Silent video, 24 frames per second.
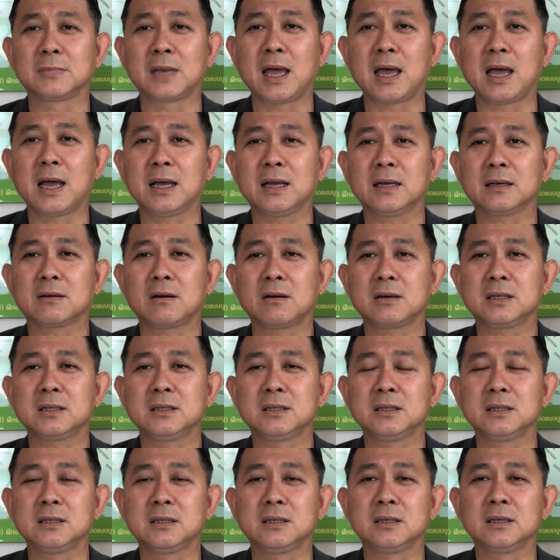นะก็
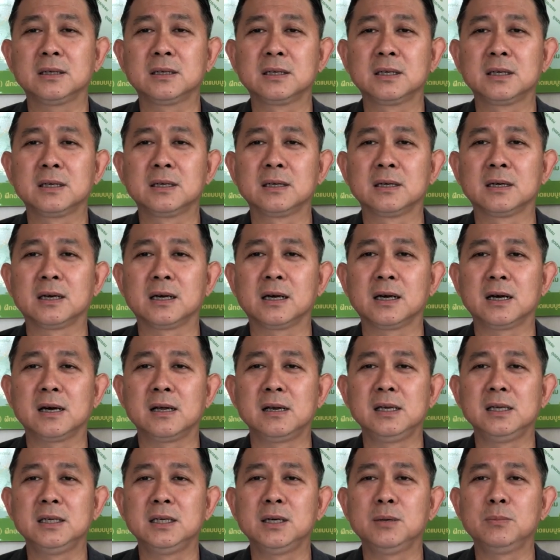คืออ
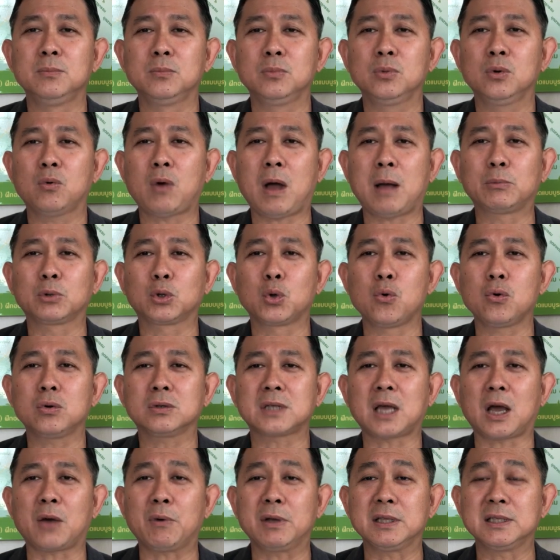ลืมความทุกข์
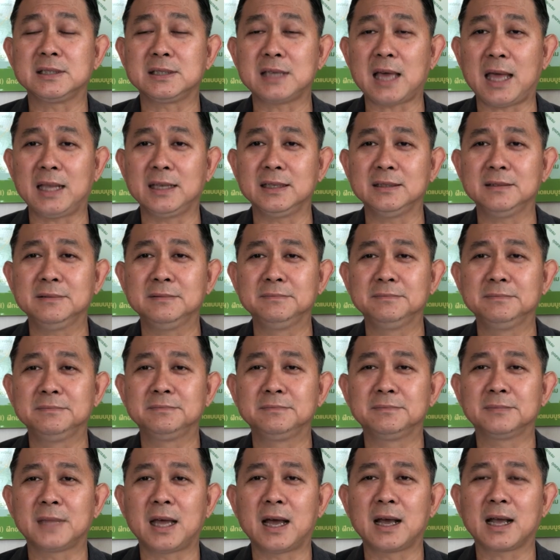จากวันจันทร์
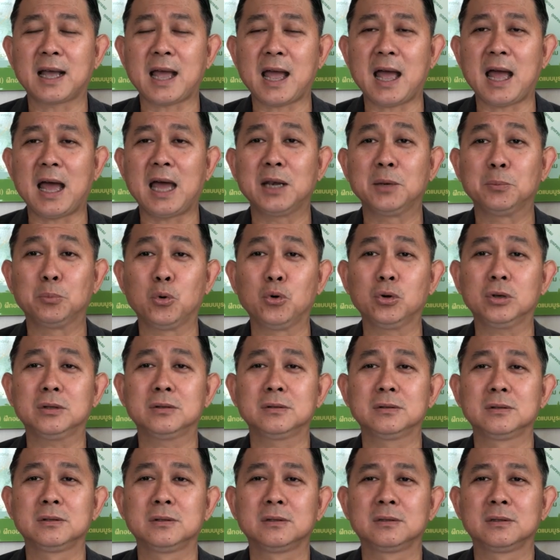อังคารพุธ
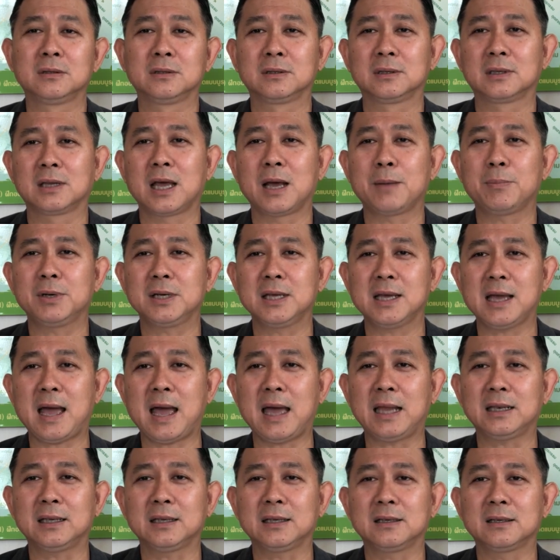นะพฤหั
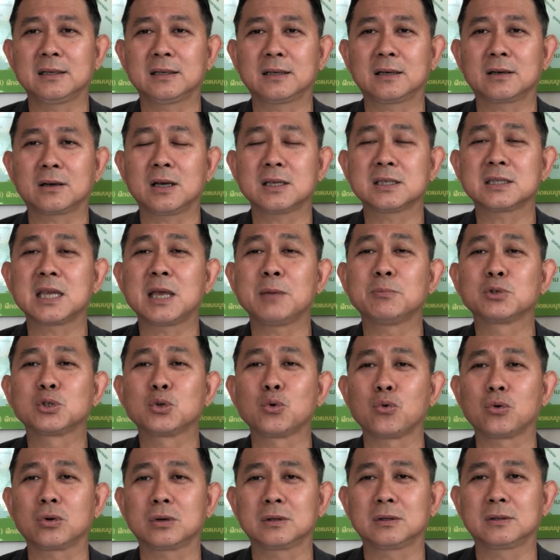สแล้วก็เสพ
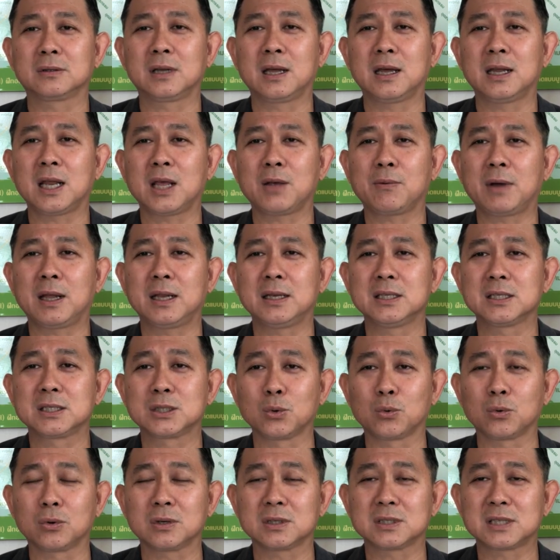สุขนะในวัน
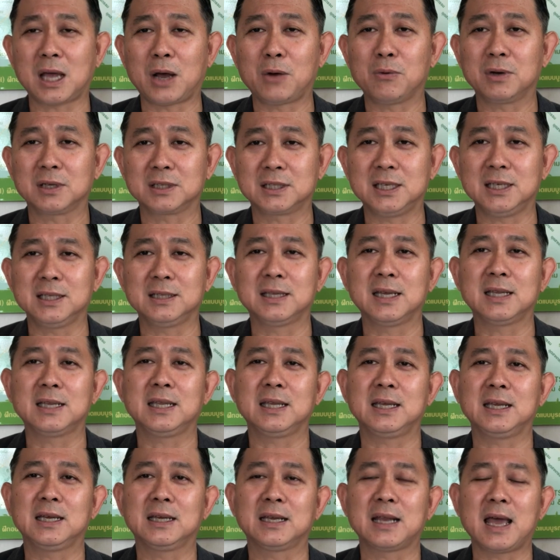ศุกร์เสาร์อาทิตย์นั่น
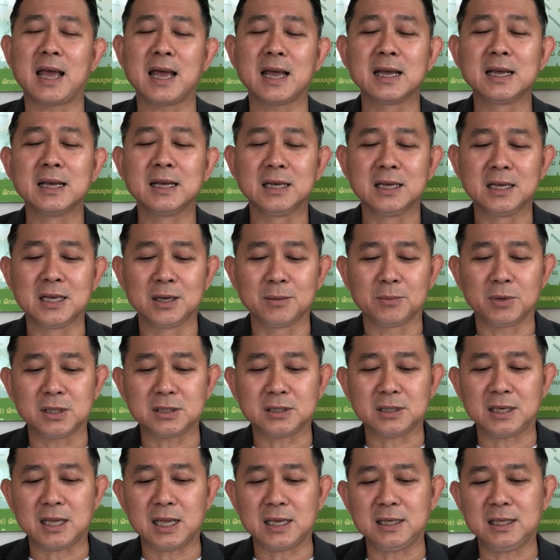เองนะเพราะ
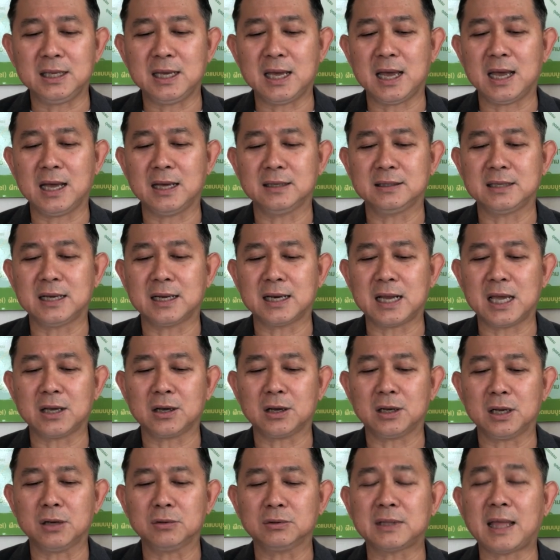ฉะนั้นเนี่ยอย่างไรก็
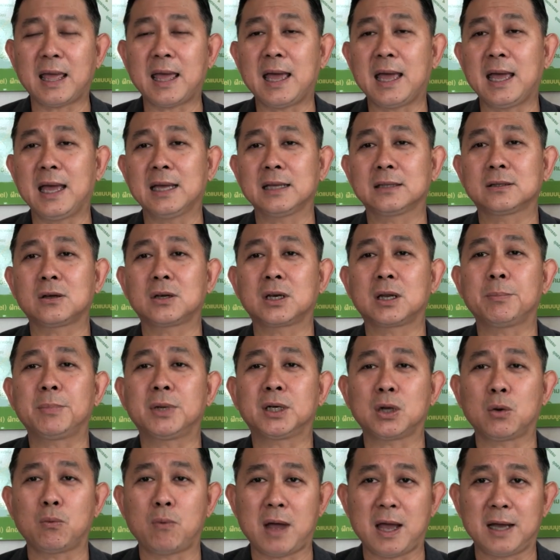แล้วแต่ต้องระมัด
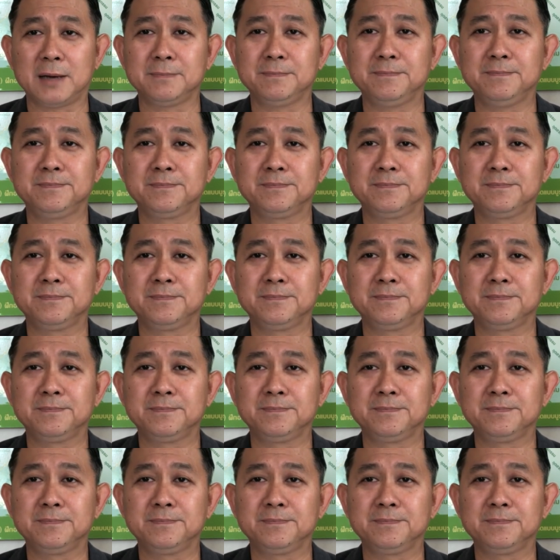ระวัง